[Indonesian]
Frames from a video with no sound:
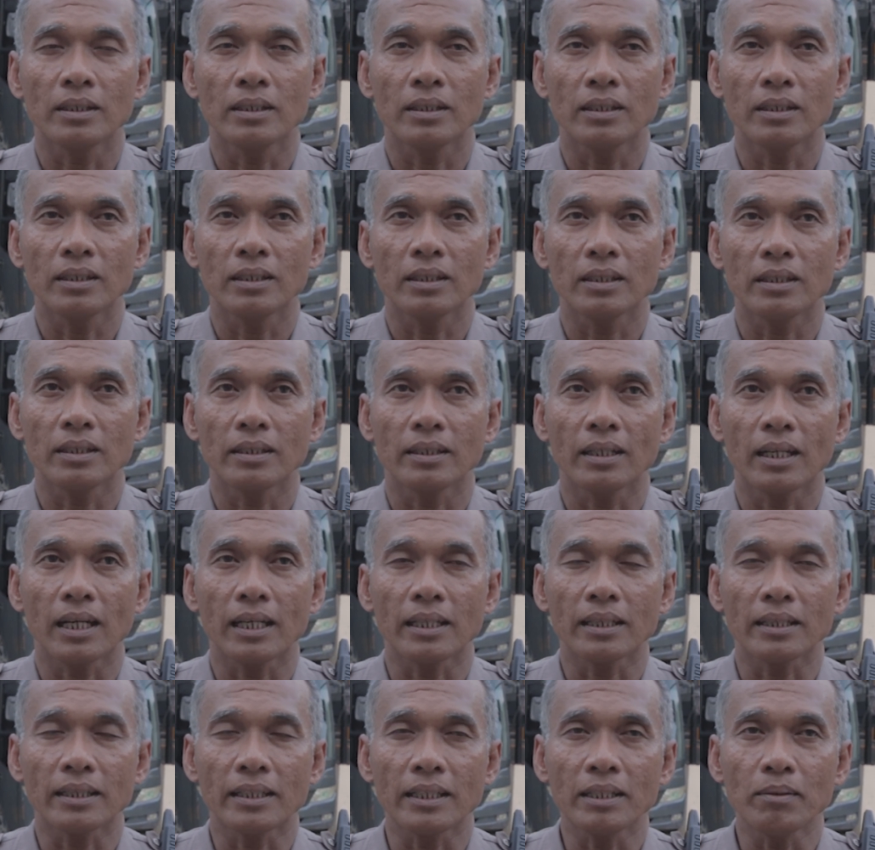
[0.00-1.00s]
uh,
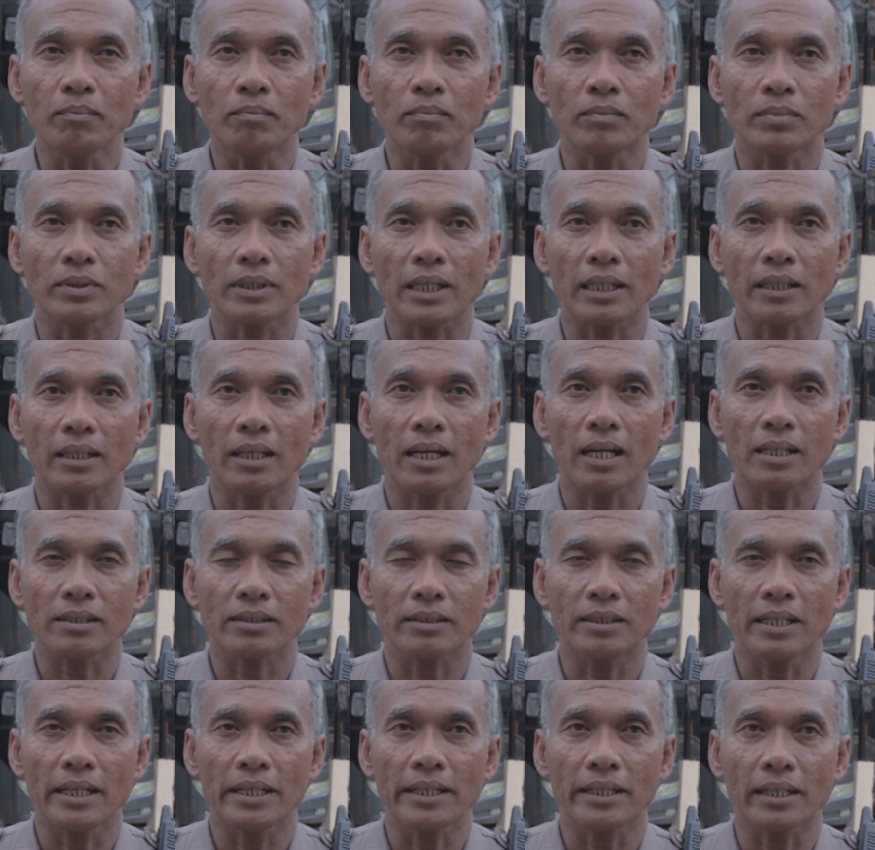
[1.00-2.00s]
dengan tim
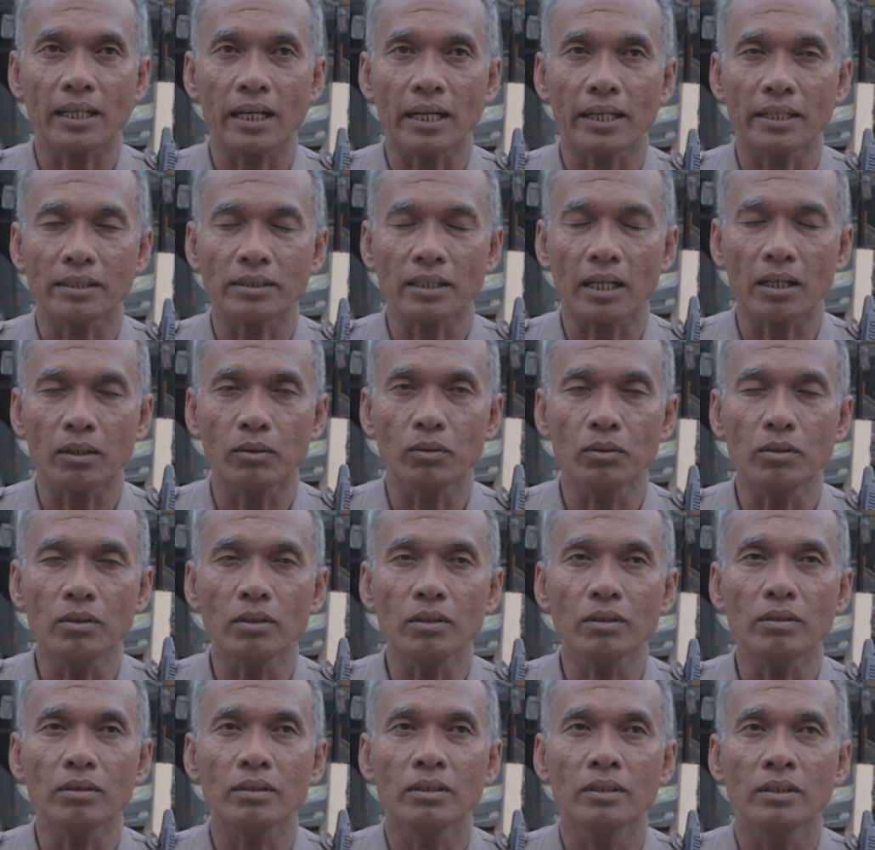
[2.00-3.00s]
Satgas dari Keladi
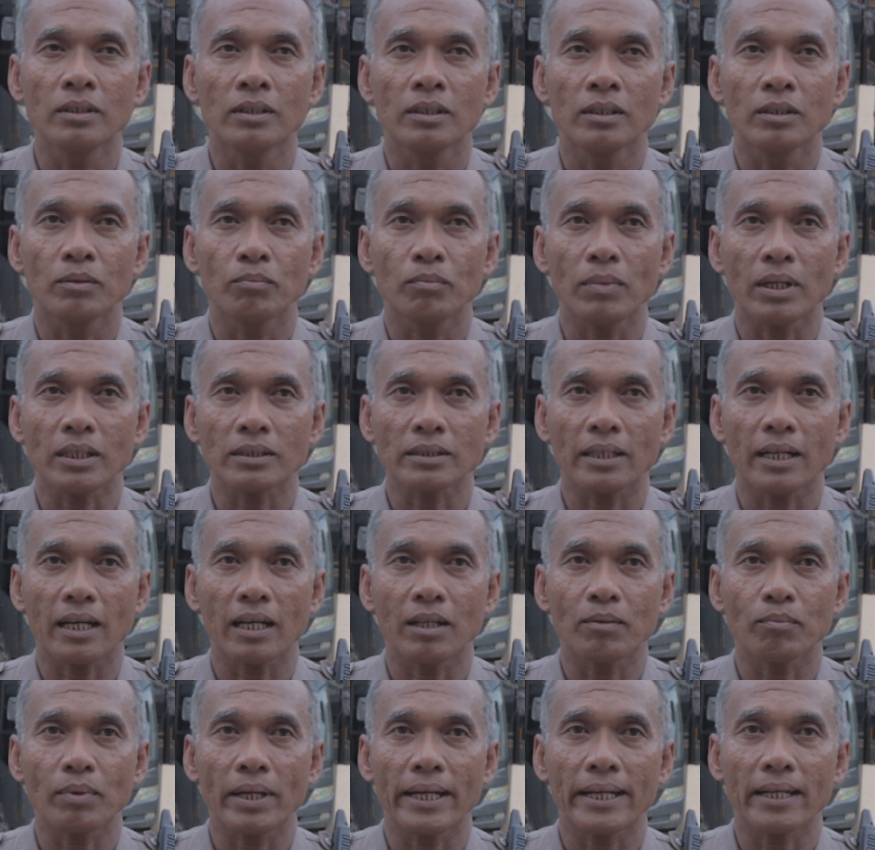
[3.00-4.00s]
Sagu
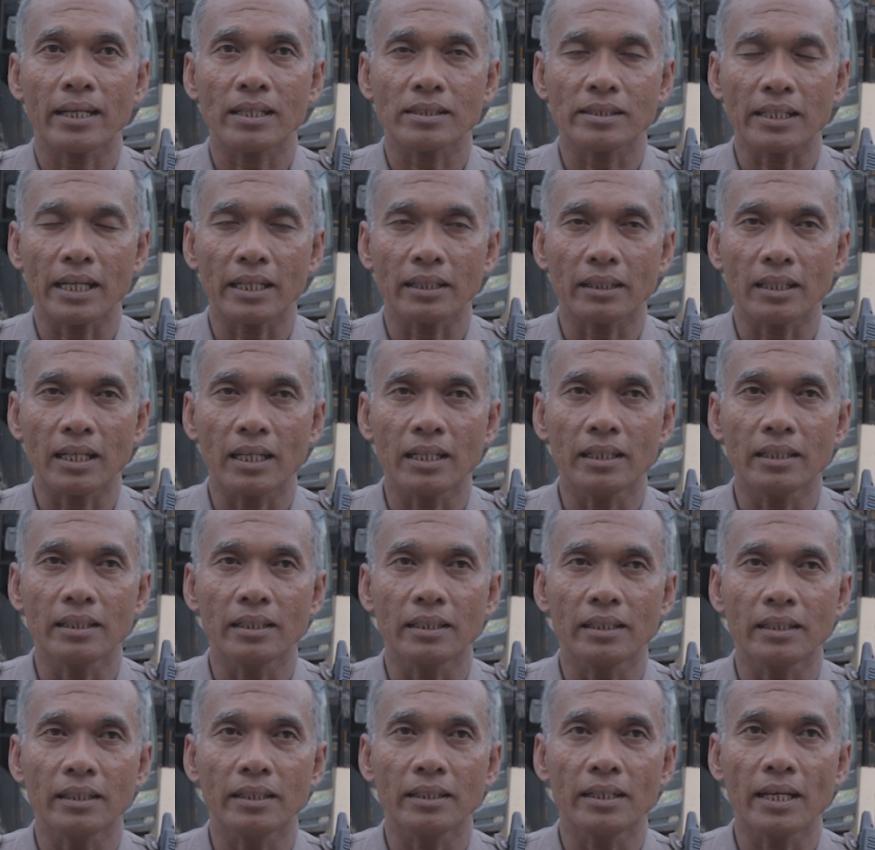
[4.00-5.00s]
melaksanakan pelayanan kesehatan
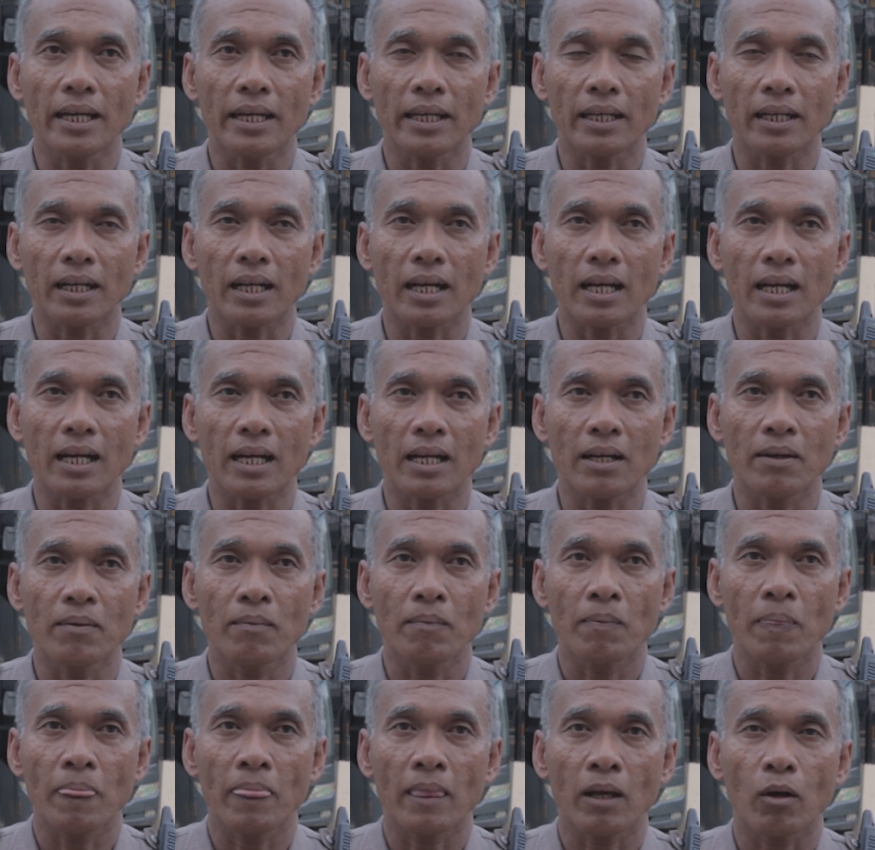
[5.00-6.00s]
di daerah
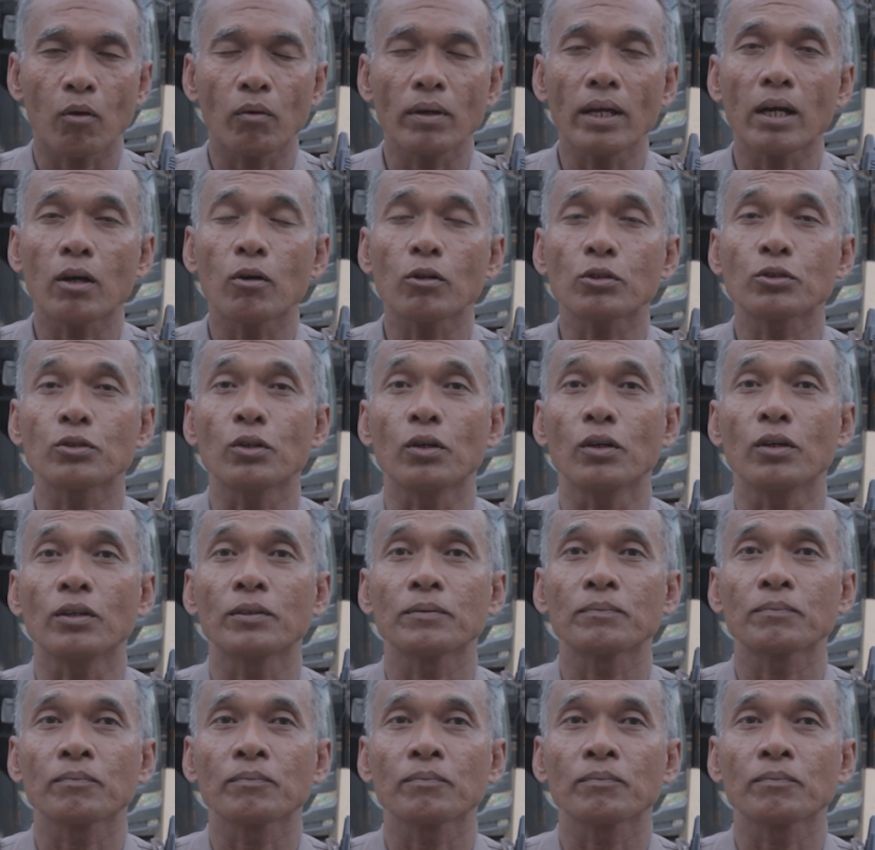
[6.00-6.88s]
Koyakoso.